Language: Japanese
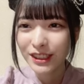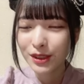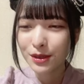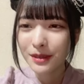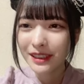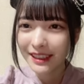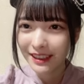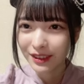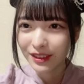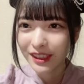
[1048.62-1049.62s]
職場内
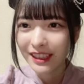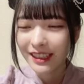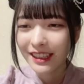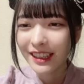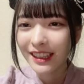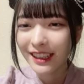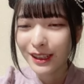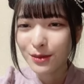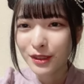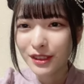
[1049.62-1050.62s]
の恋愛
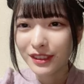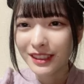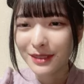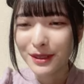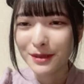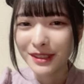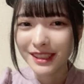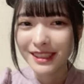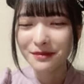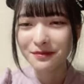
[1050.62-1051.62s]
が面白くて見てました